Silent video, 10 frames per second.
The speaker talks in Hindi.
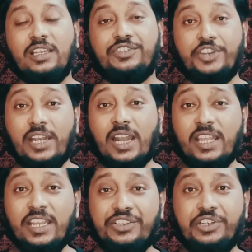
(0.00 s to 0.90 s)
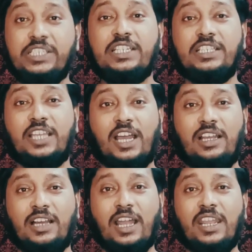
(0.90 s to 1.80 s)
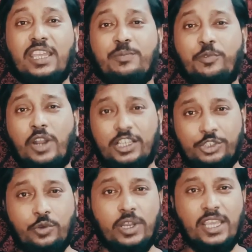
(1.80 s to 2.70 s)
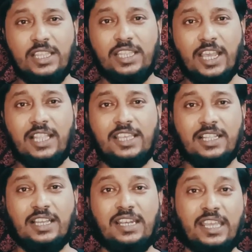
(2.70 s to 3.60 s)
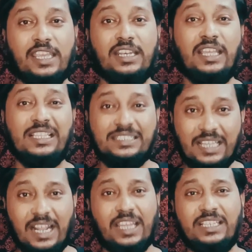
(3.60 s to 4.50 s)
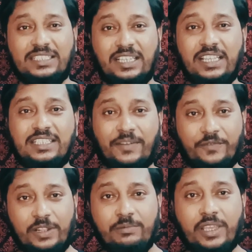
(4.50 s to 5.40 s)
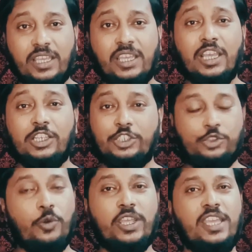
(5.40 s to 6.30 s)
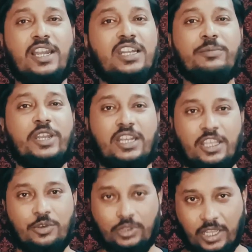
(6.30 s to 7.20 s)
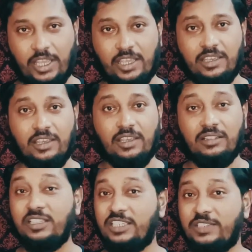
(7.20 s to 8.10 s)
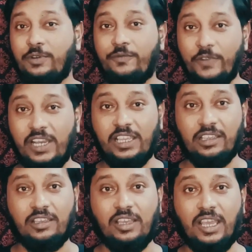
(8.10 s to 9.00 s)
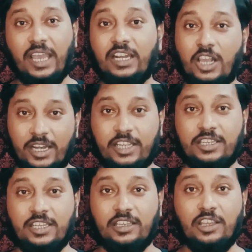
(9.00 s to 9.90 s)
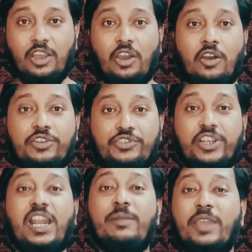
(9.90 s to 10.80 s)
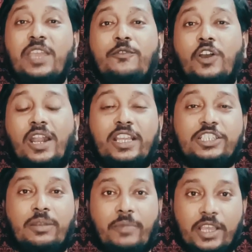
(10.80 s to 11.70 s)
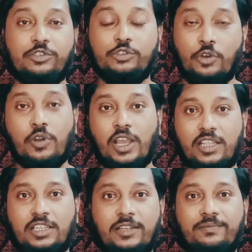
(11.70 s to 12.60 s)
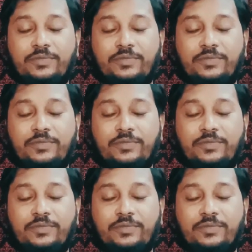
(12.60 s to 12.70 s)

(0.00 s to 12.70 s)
ट्रेलर इंटरेस्टिंग था हालांकि पूरा स्टोरी ही दिखा दिया था लेकिन इस तरह की सीरीज़ या फिल्म में स्टोरी ही अल्टीमेट नहीं होता है दिस इज़ फॉर फीलिंग एंड कनेक्टिंग और ट्रेलर में ही वो कनेक्शन महसूस हो रहा था